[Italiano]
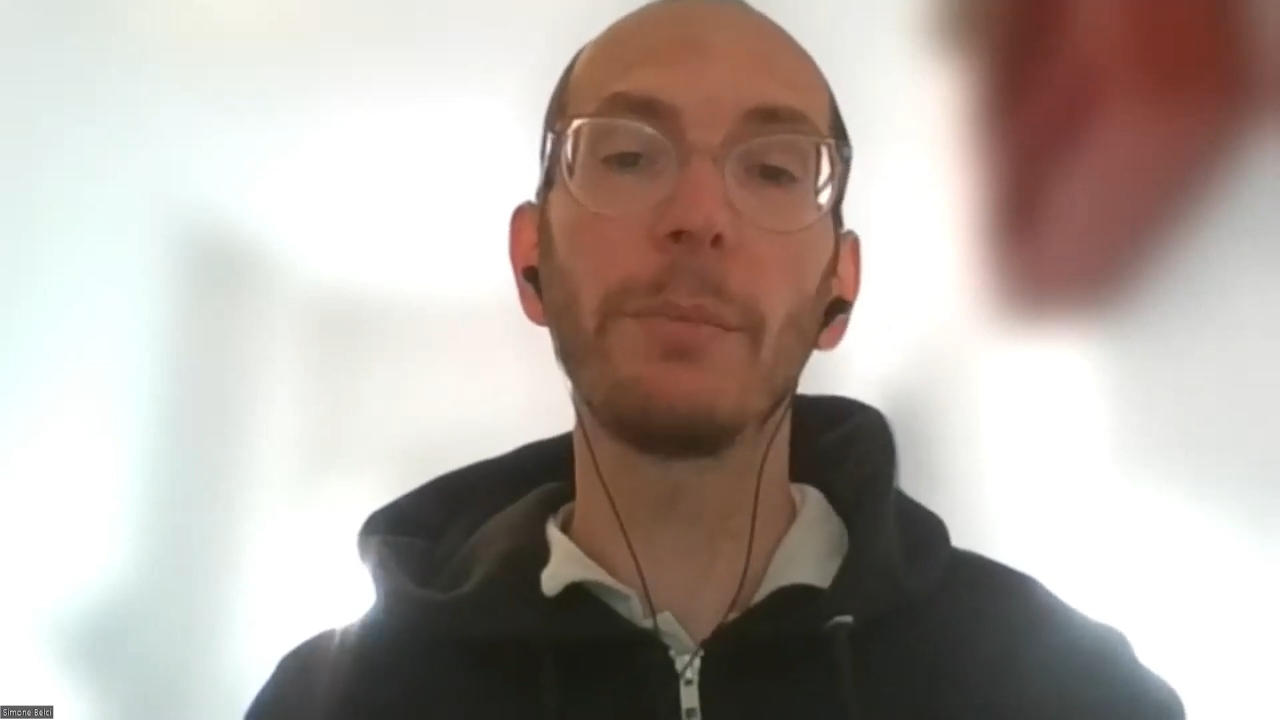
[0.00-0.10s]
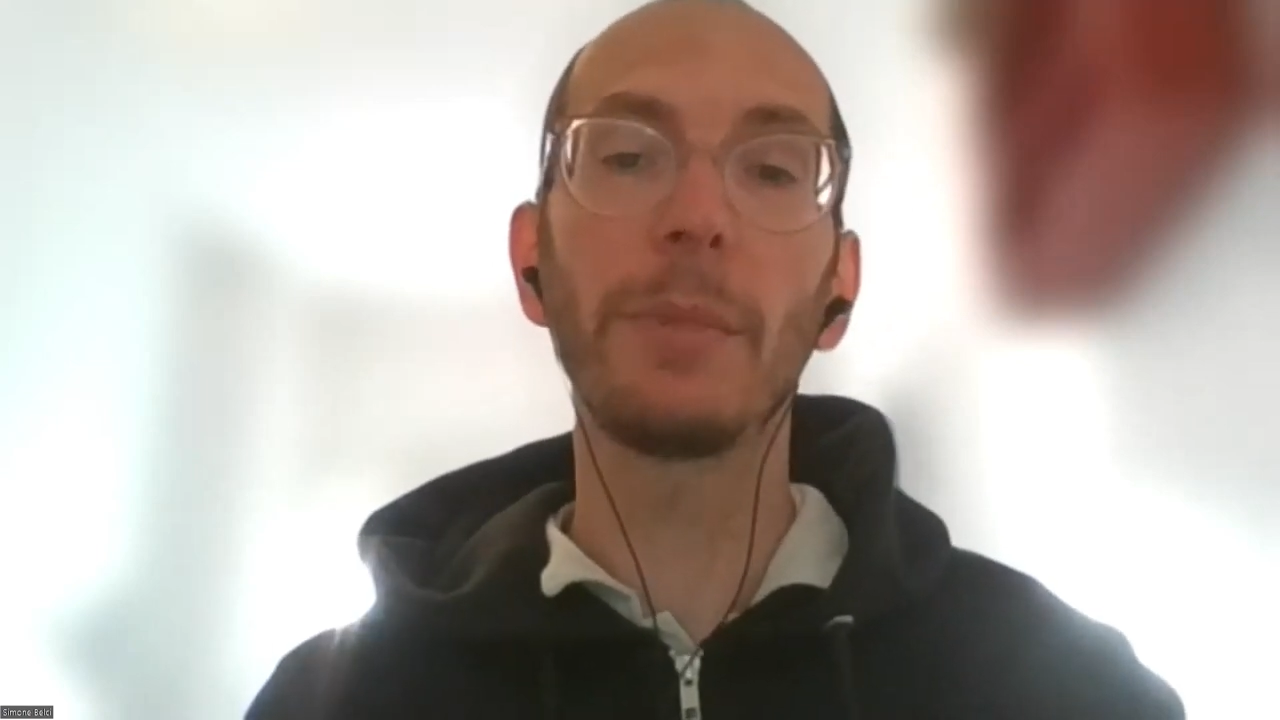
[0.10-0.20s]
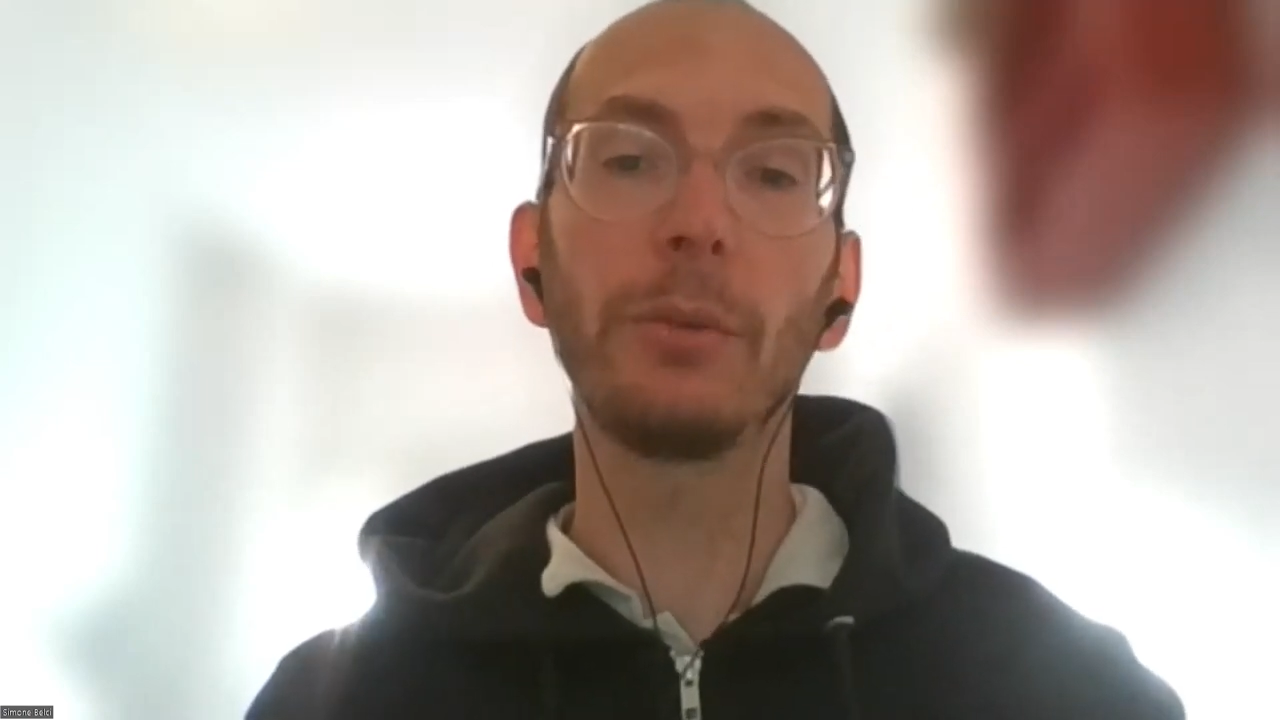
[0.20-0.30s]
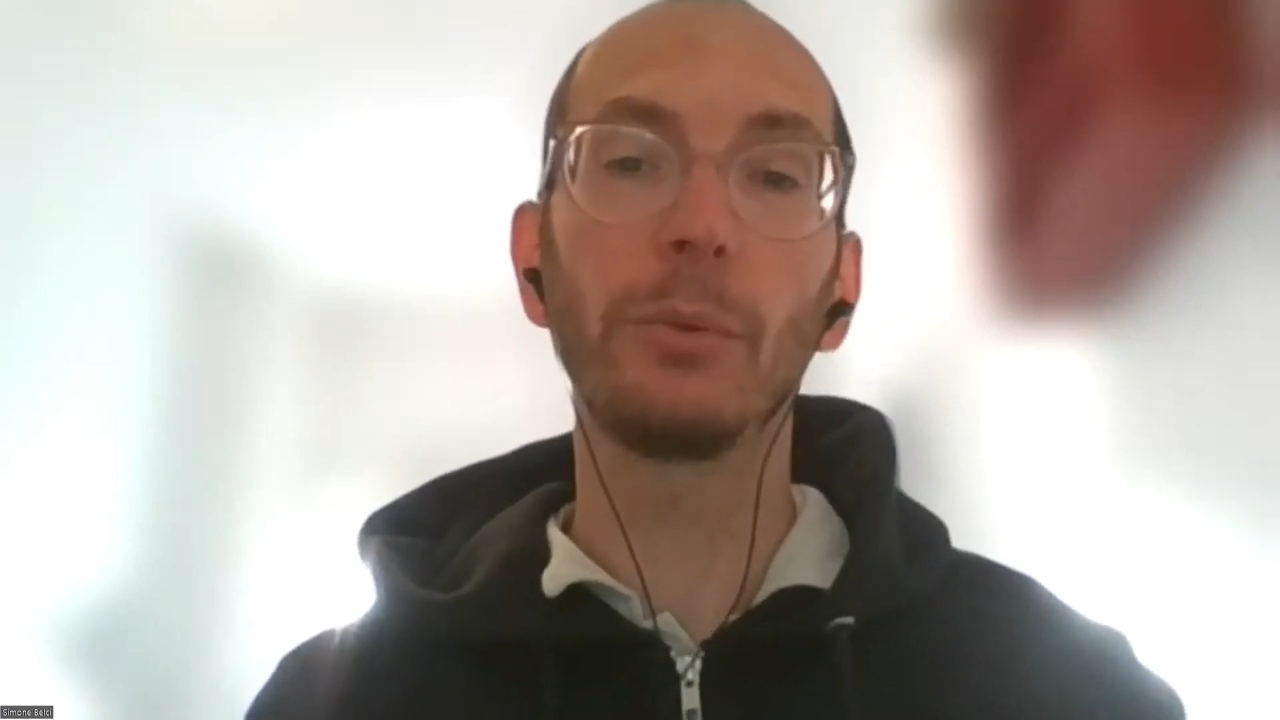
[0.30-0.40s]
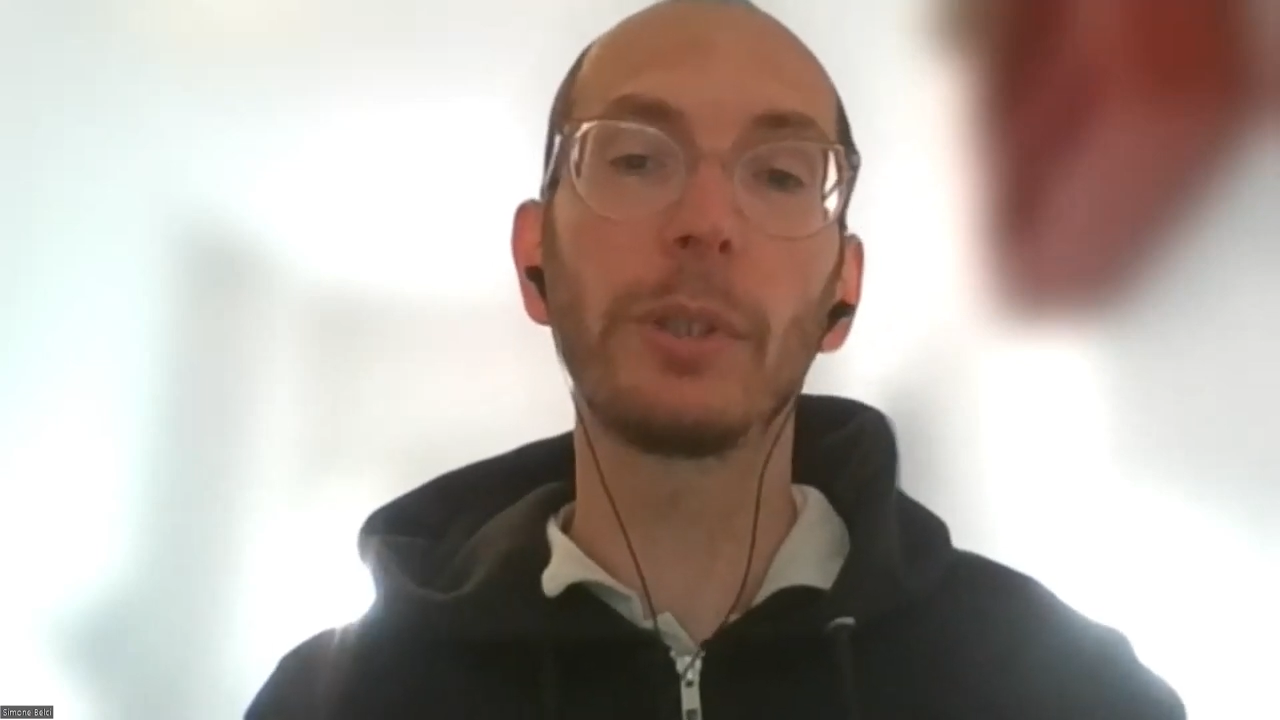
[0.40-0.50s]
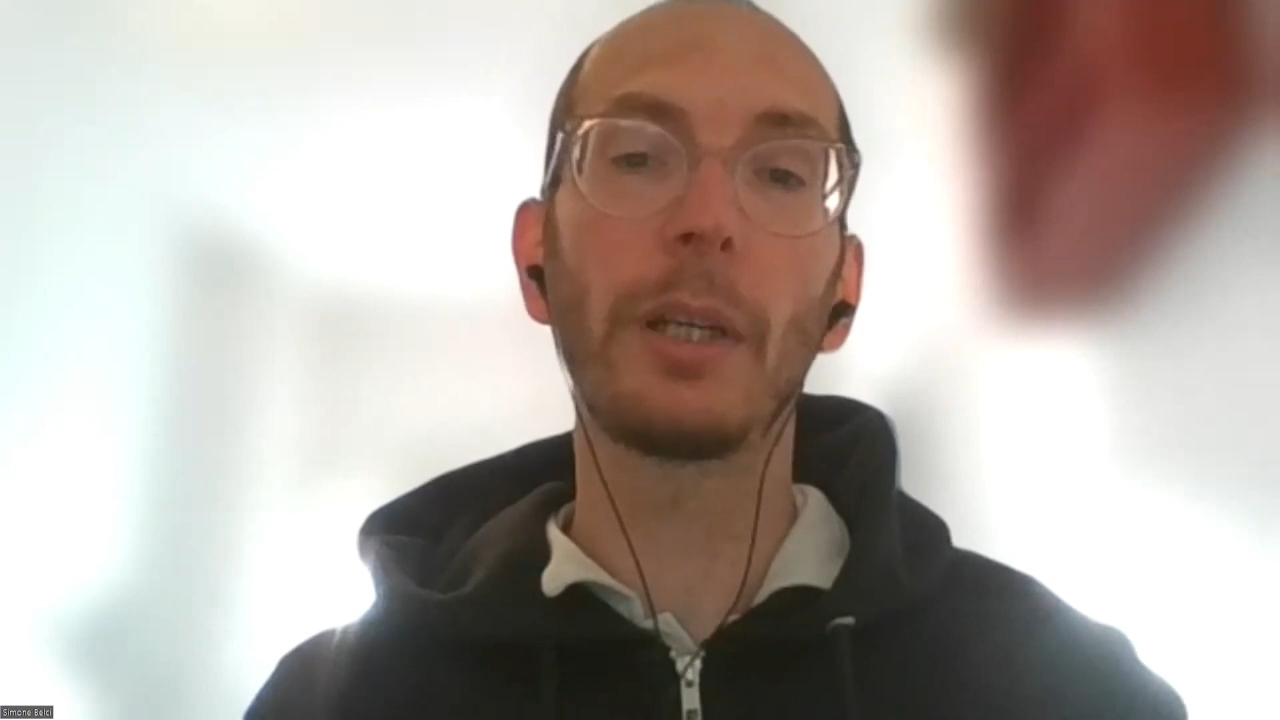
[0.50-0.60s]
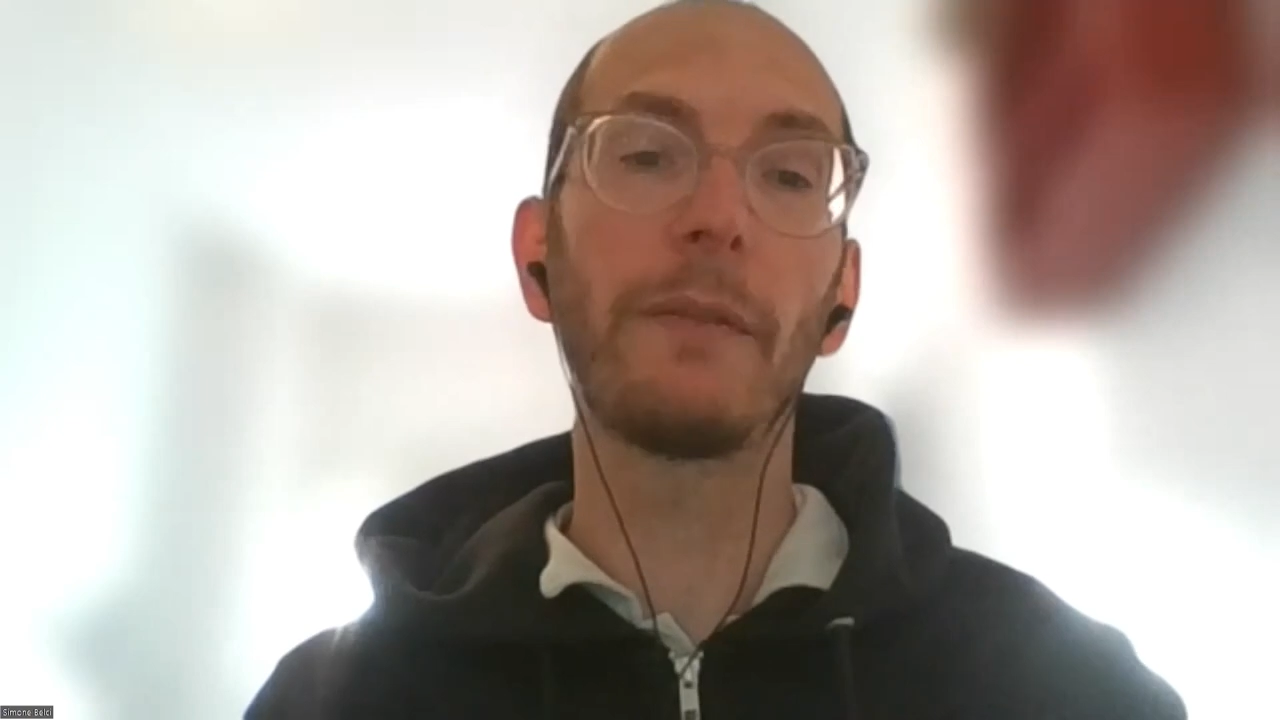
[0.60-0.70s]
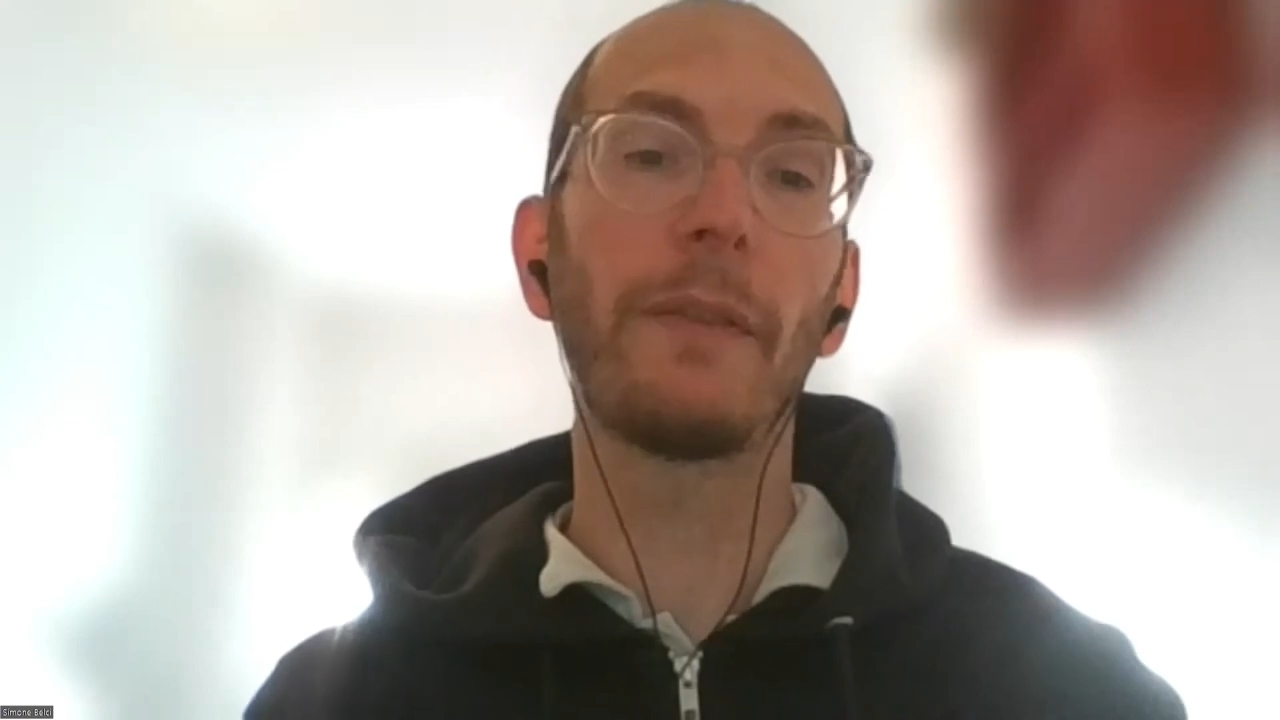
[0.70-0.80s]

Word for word: che mi aiuta a